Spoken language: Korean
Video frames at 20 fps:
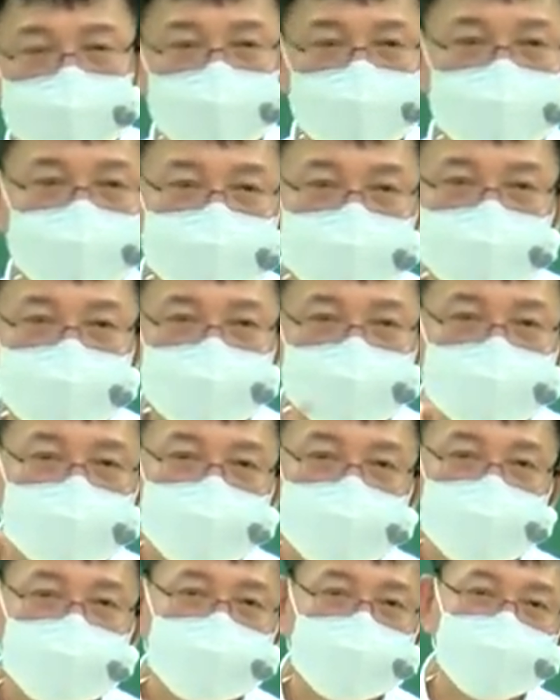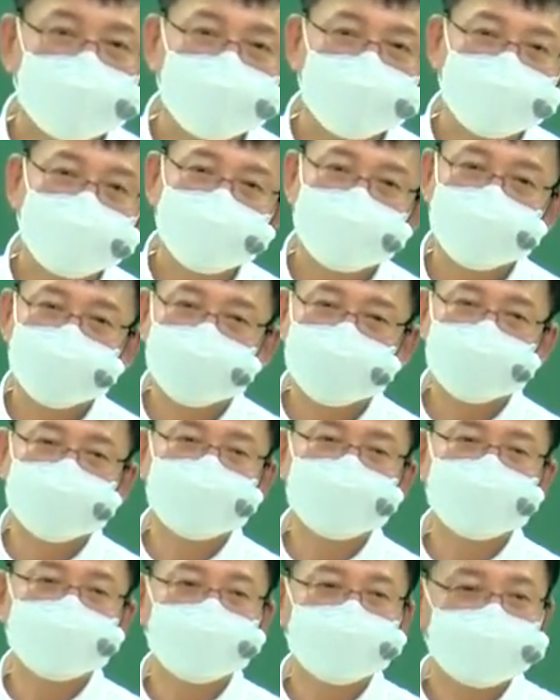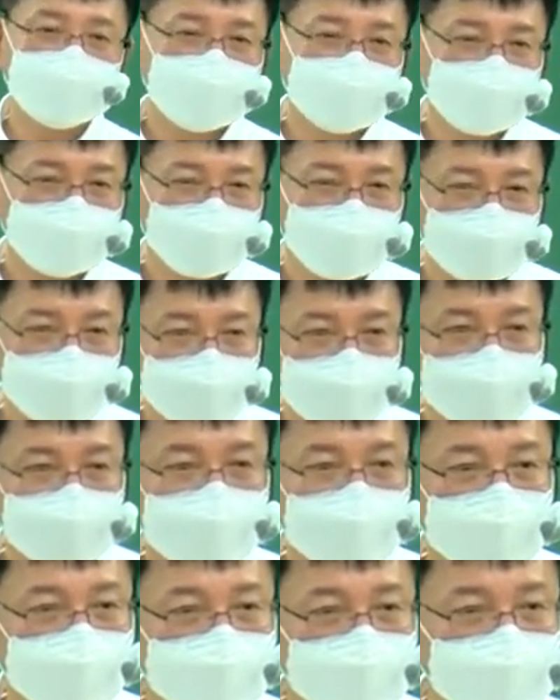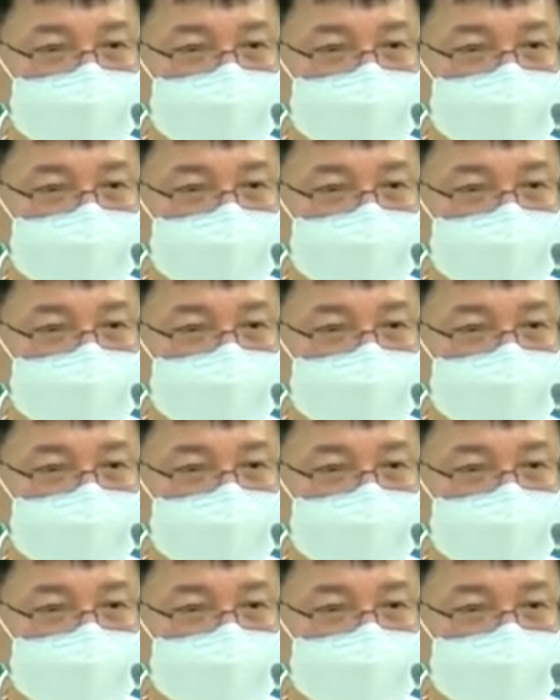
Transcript: 등기 안 하고 경작하고 있으면